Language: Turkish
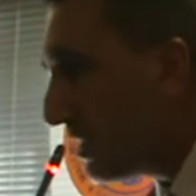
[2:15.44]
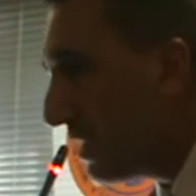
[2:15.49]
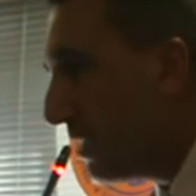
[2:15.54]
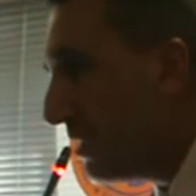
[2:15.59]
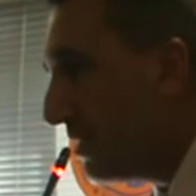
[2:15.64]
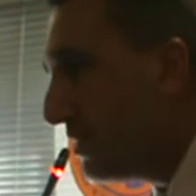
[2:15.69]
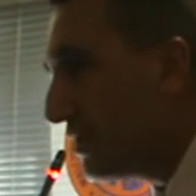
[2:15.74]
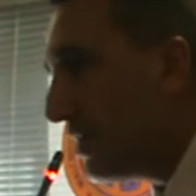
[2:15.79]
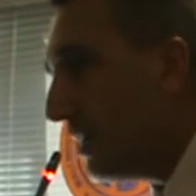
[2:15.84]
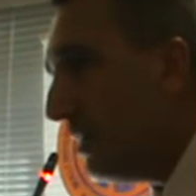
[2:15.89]

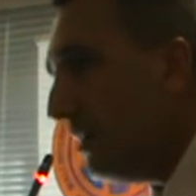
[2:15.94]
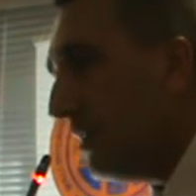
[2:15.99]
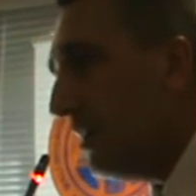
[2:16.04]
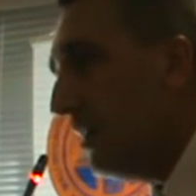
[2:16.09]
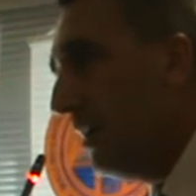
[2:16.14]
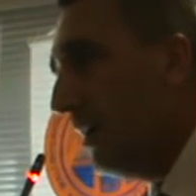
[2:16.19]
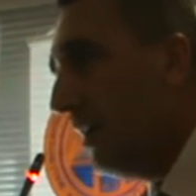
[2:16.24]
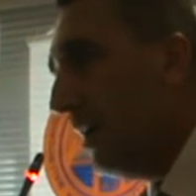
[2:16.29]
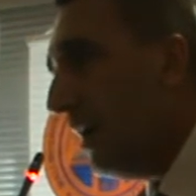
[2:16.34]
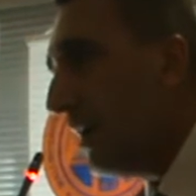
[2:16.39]
gelince
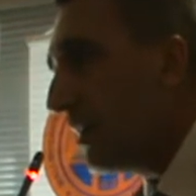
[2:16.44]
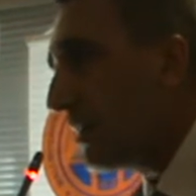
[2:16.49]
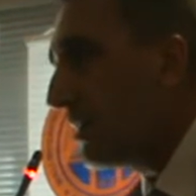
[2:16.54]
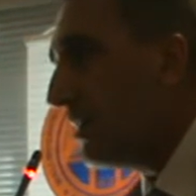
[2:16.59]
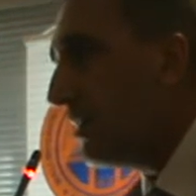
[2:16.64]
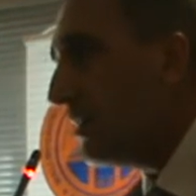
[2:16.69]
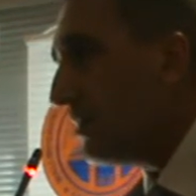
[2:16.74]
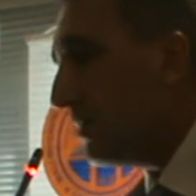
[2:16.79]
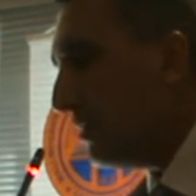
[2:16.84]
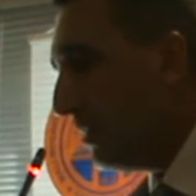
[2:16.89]

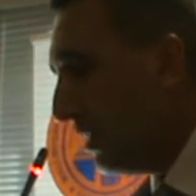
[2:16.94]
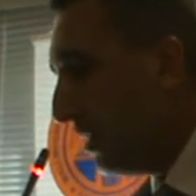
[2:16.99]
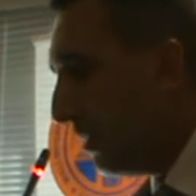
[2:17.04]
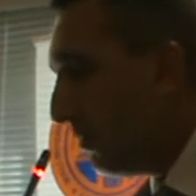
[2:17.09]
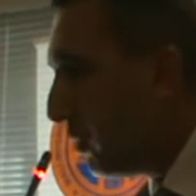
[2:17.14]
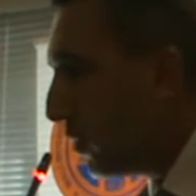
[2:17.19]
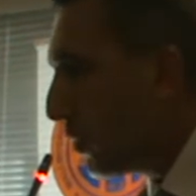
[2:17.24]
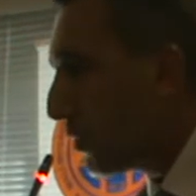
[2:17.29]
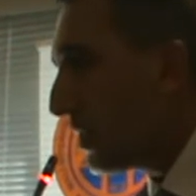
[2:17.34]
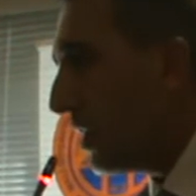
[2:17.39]
herkes
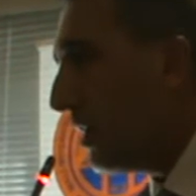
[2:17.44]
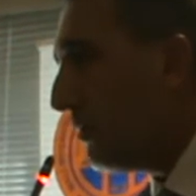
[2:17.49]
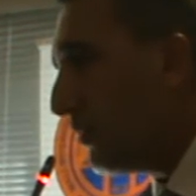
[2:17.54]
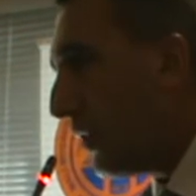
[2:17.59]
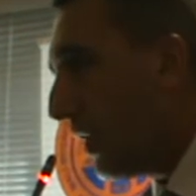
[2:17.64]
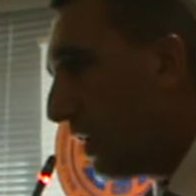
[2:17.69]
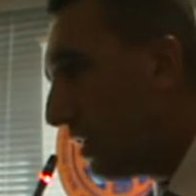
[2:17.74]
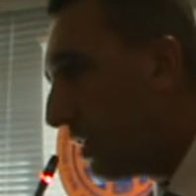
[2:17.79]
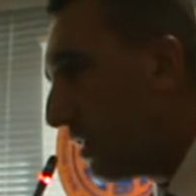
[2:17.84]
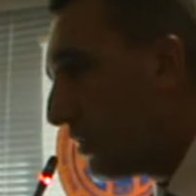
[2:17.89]
buradan
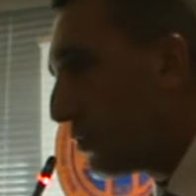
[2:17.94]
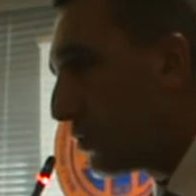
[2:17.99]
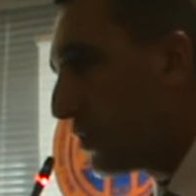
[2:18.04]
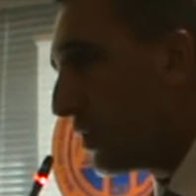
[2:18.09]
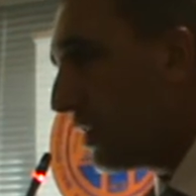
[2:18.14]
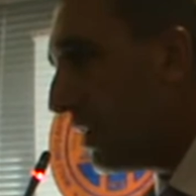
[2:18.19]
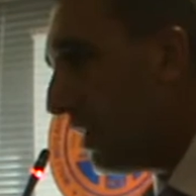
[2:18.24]
payına düşeni